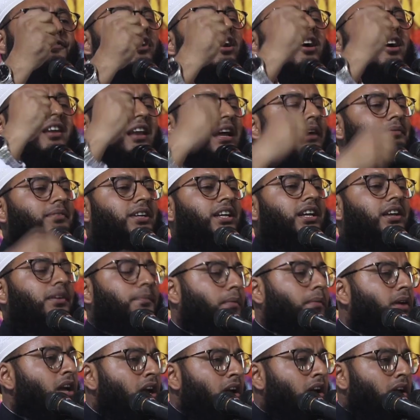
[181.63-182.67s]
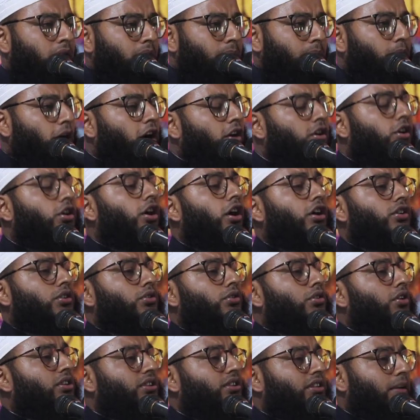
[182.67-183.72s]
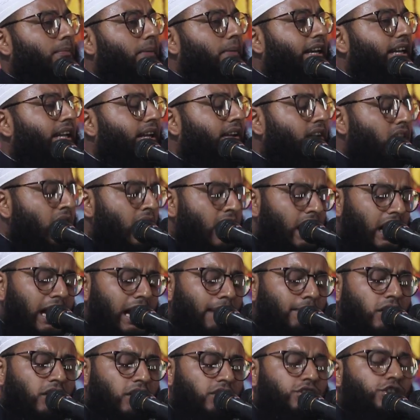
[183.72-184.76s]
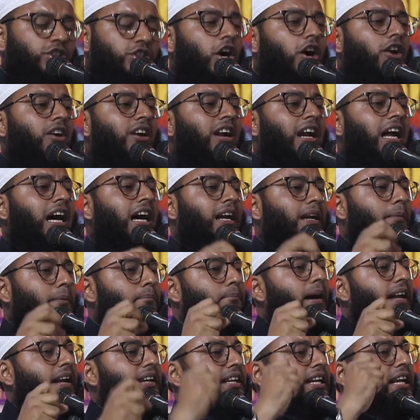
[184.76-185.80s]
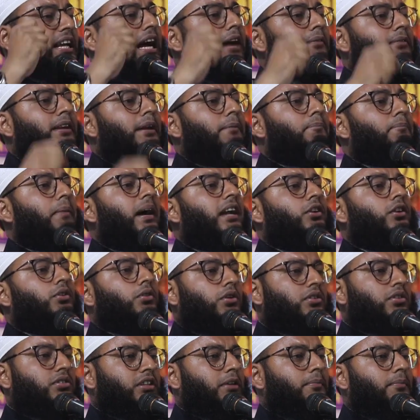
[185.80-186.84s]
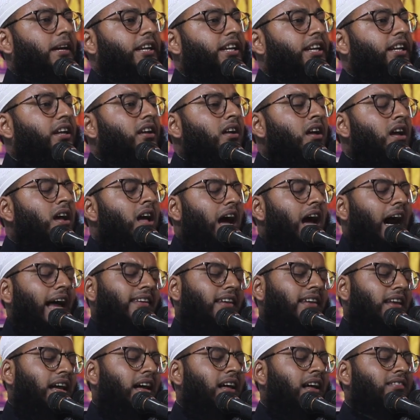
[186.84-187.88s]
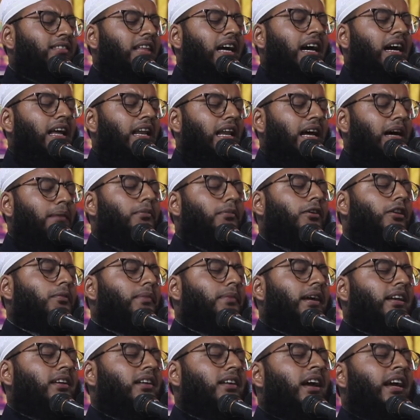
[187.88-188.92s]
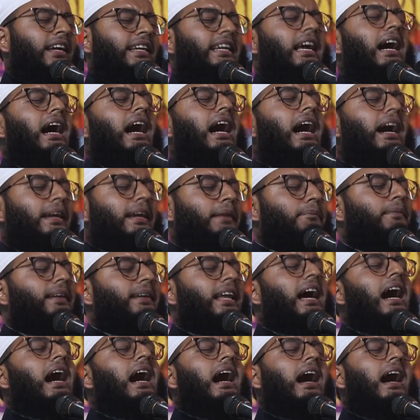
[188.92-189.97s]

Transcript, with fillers: ফল আমি বক্ষণ করতে পারি এবং ঝর্ণার পানি আমি পান করতে পারি আল্লাহ তাআলা বলবেন ইয়া ইবনে